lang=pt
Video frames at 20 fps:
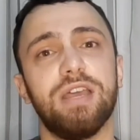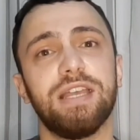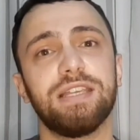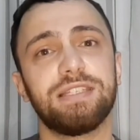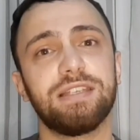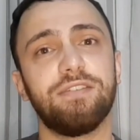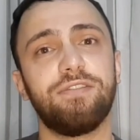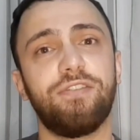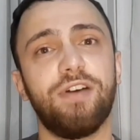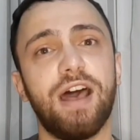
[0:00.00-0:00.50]

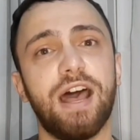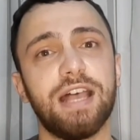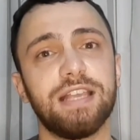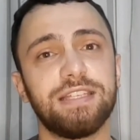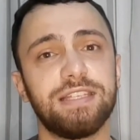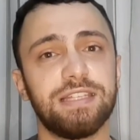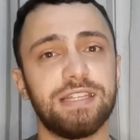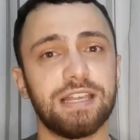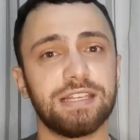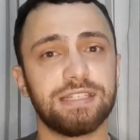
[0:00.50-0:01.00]
essa
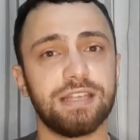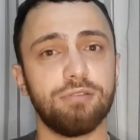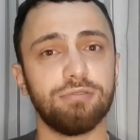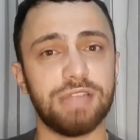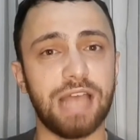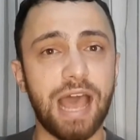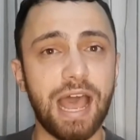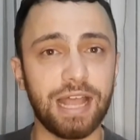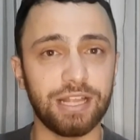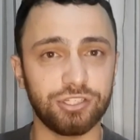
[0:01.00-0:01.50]
fase da
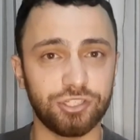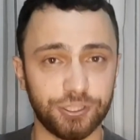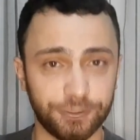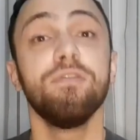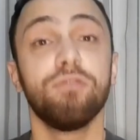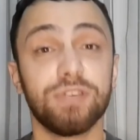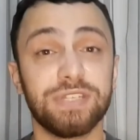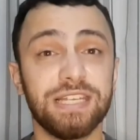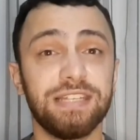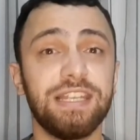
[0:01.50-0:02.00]
saudade,
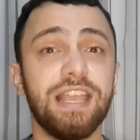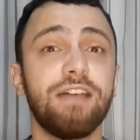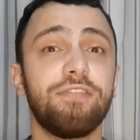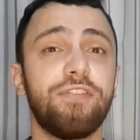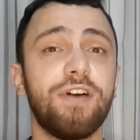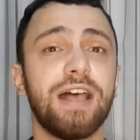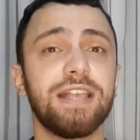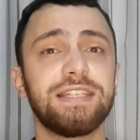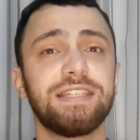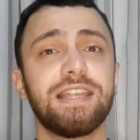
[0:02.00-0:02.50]
você tem a
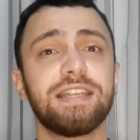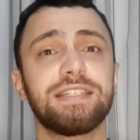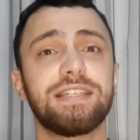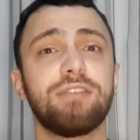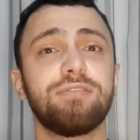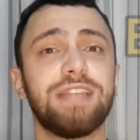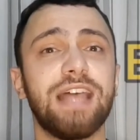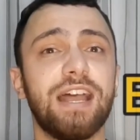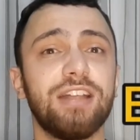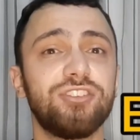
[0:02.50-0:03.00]
fase da
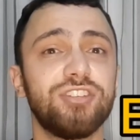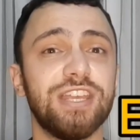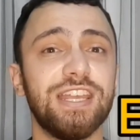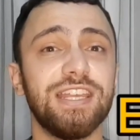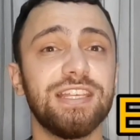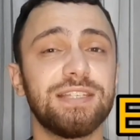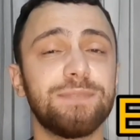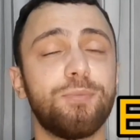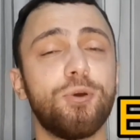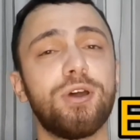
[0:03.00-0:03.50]
saudade
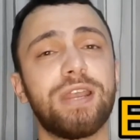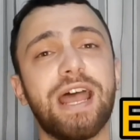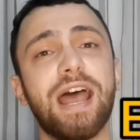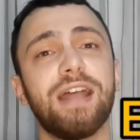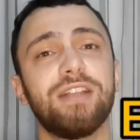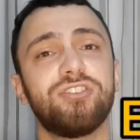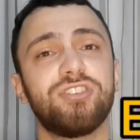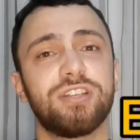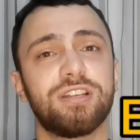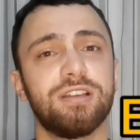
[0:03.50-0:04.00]

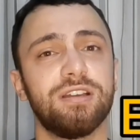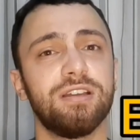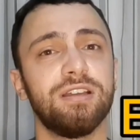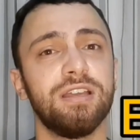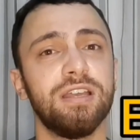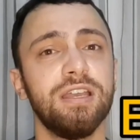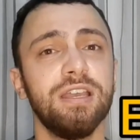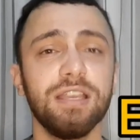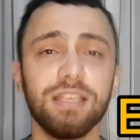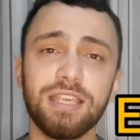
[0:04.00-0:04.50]
esporádica,
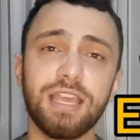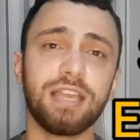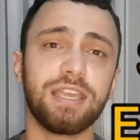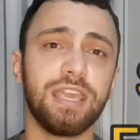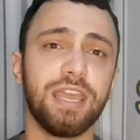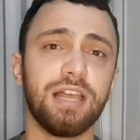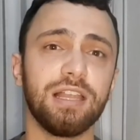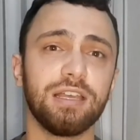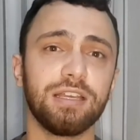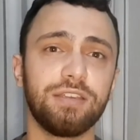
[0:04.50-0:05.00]
que é
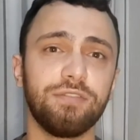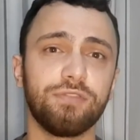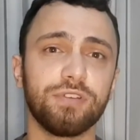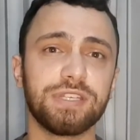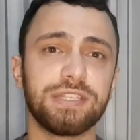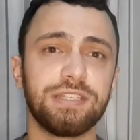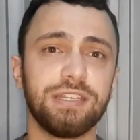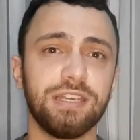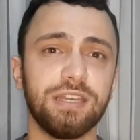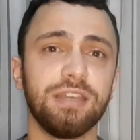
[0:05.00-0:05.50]
aquela que
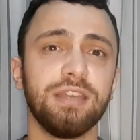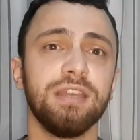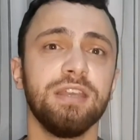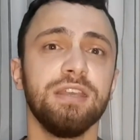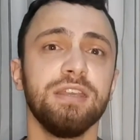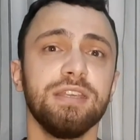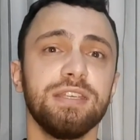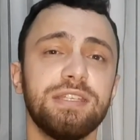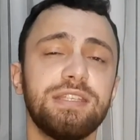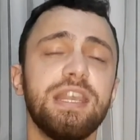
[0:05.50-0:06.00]
você
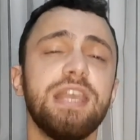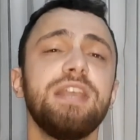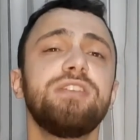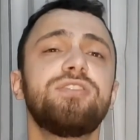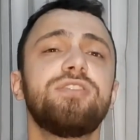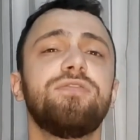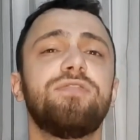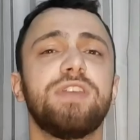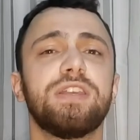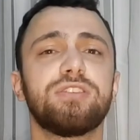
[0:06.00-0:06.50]

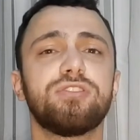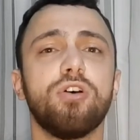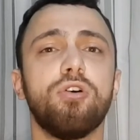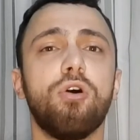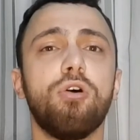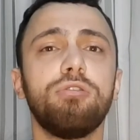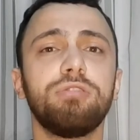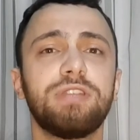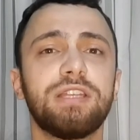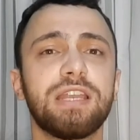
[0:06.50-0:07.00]
sente vez ou
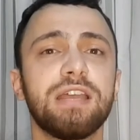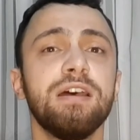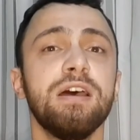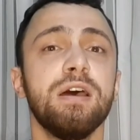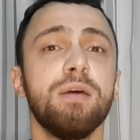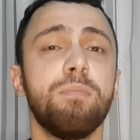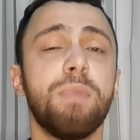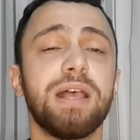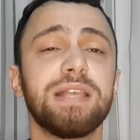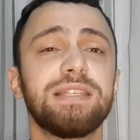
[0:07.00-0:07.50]
outra,
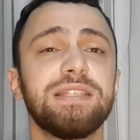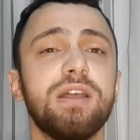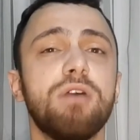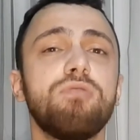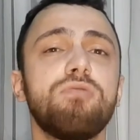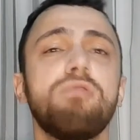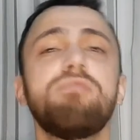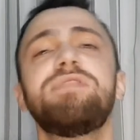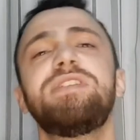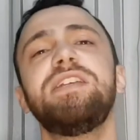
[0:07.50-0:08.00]
mas não
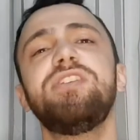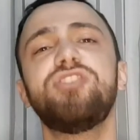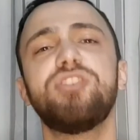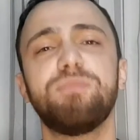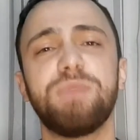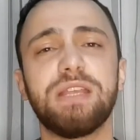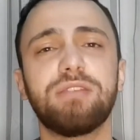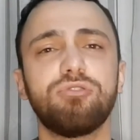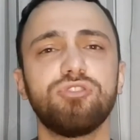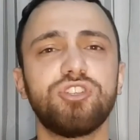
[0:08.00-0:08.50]
com
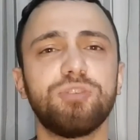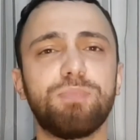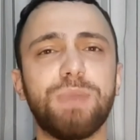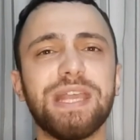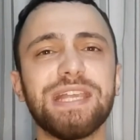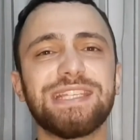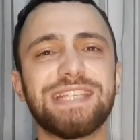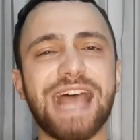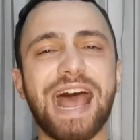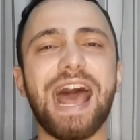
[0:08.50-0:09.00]
sentimento de
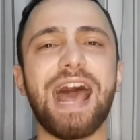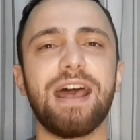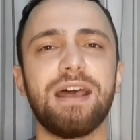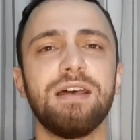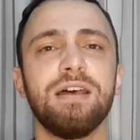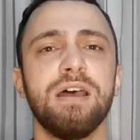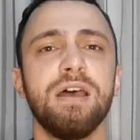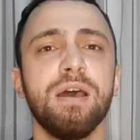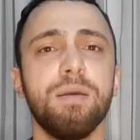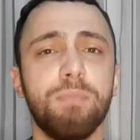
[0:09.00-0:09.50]

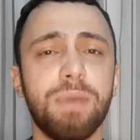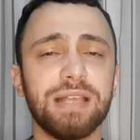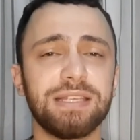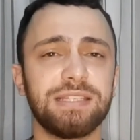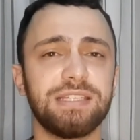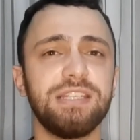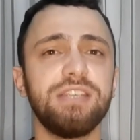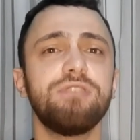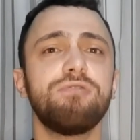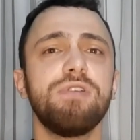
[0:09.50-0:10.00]
pesar, mas
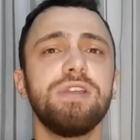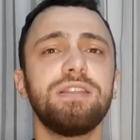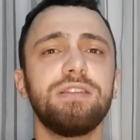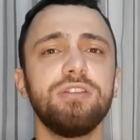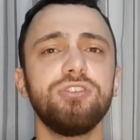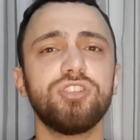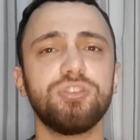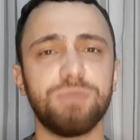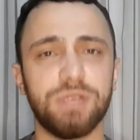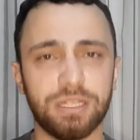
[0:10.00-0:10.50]
sim com o
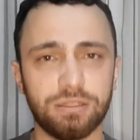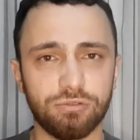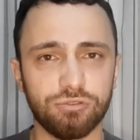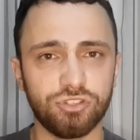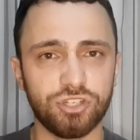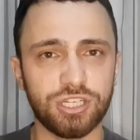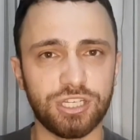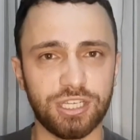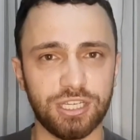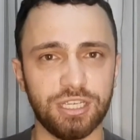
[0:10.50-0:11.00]
entendimento
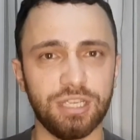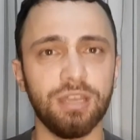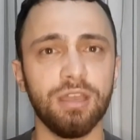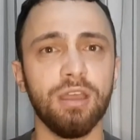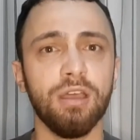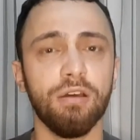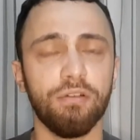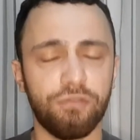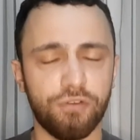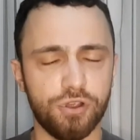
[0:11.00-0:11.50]
de que
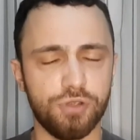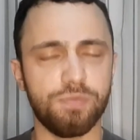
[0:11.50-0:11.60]
foi